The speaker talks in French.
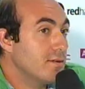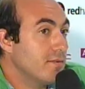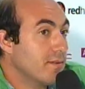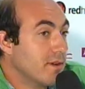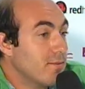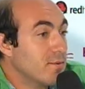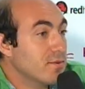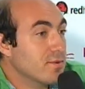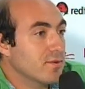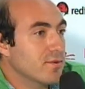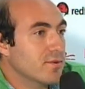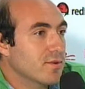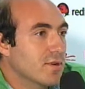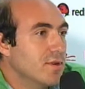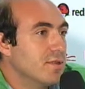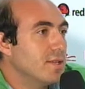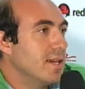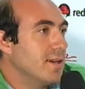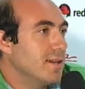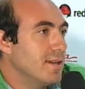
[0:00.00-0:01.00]
Vraiment sur le
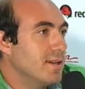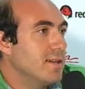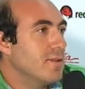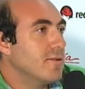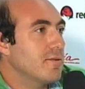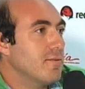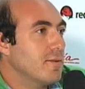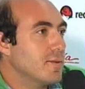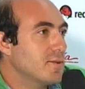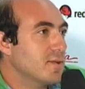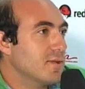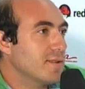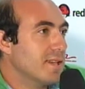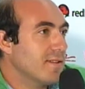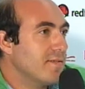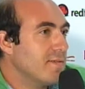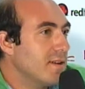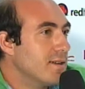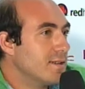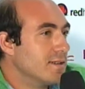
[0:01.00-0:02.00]
code, il y a énormément de choses
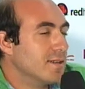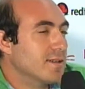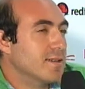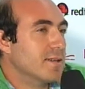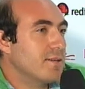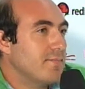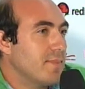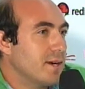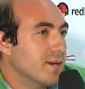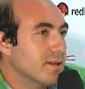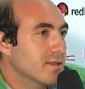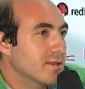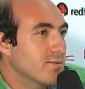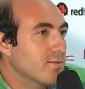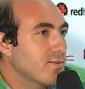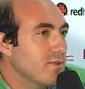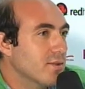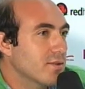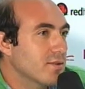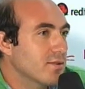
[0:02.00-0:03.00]
à faire. Ça serait par
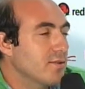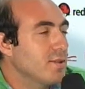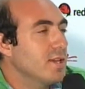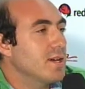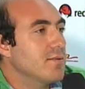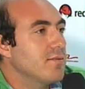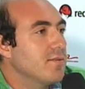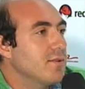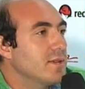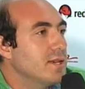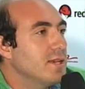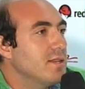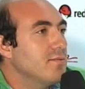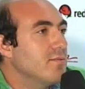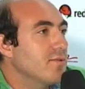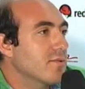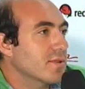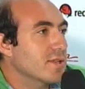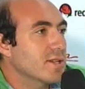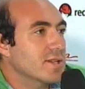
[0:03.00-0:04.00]
exemple coder un
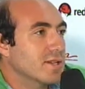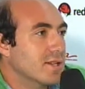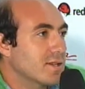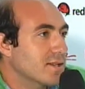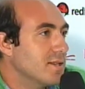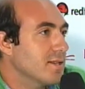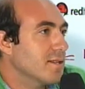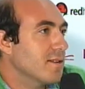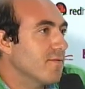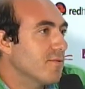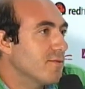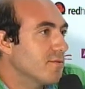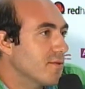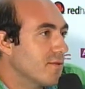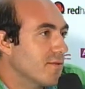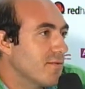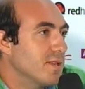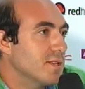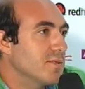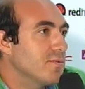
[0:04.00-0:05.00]
plugin pour télécharger les infos
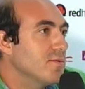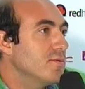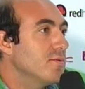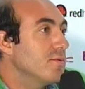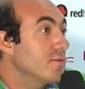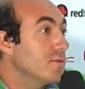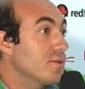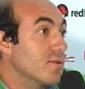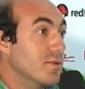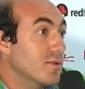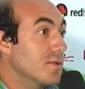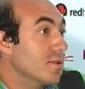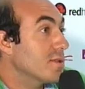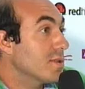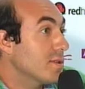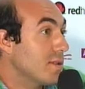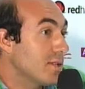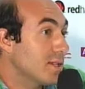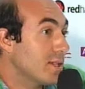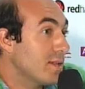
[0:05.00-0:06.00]
sur Facebook, sur
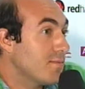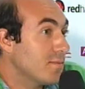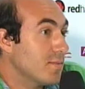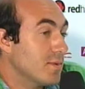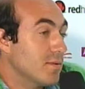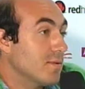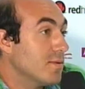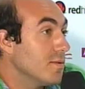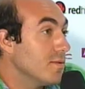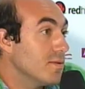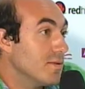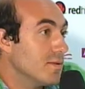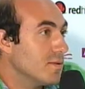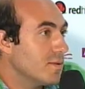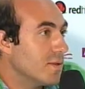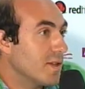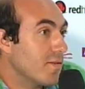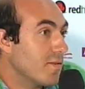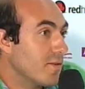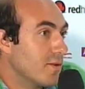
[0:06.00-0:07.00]
d'autres systèmes
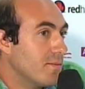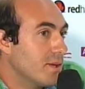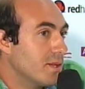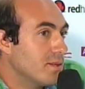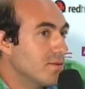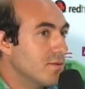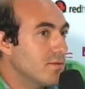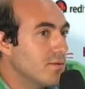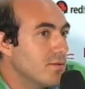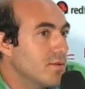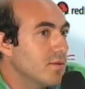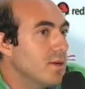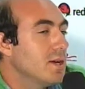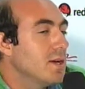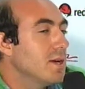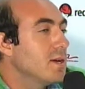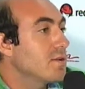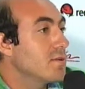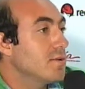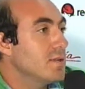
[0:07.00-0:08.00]
d'information,
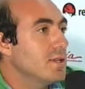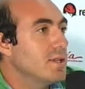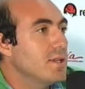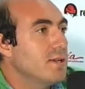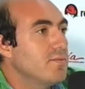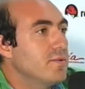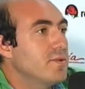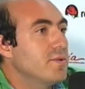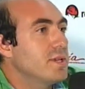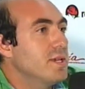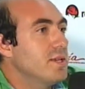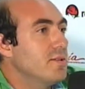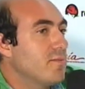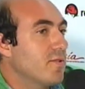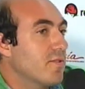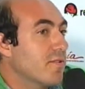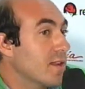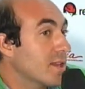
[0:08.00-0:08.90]
coder des plugins pour faire